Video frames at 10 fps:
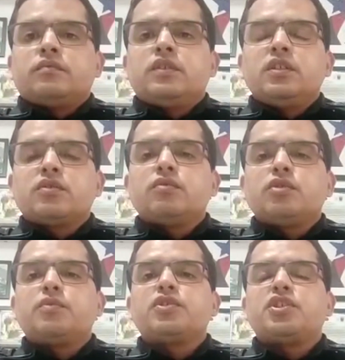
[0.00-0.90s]
e isso
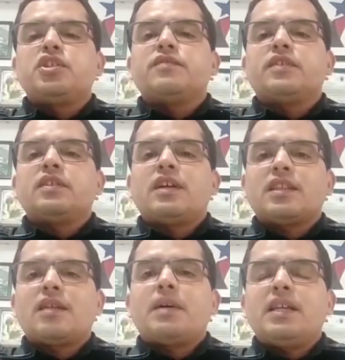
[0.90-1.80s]
nos motiva a
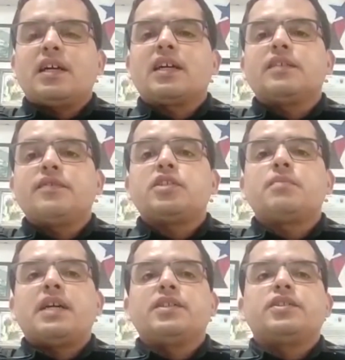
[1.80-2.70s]
trabalhar cada vez
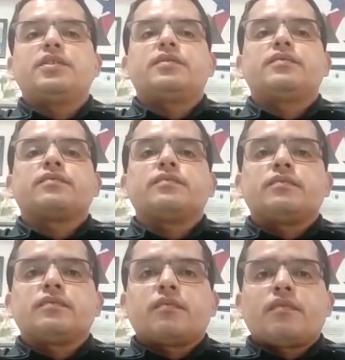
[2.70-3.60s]
mais.
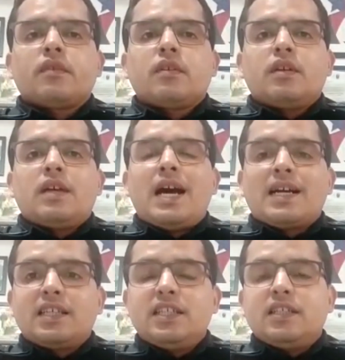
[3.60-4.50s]

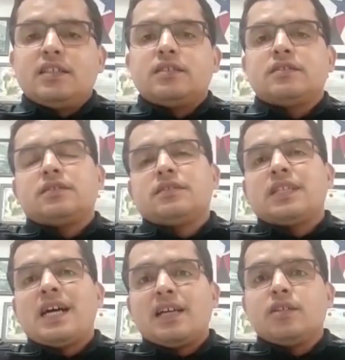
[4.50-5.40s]
Aqui,
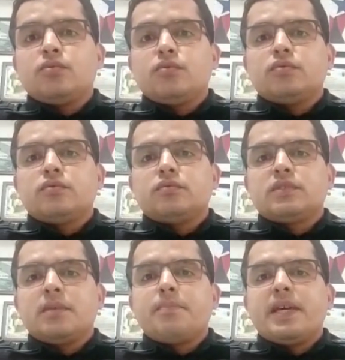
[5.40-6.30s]
na área do
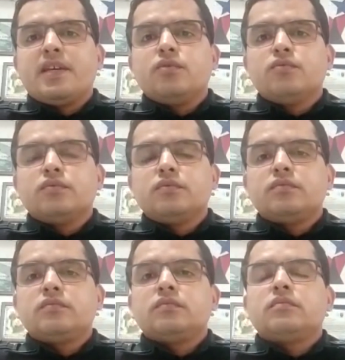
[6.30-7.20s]
CPR1,
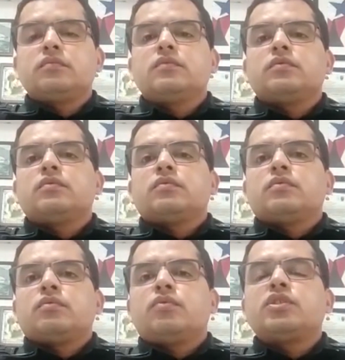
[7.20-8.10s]

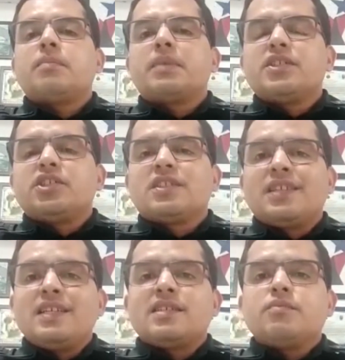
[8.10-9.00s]
onde abrange
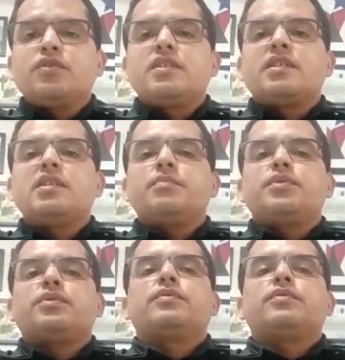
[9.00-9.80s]
13 municípios,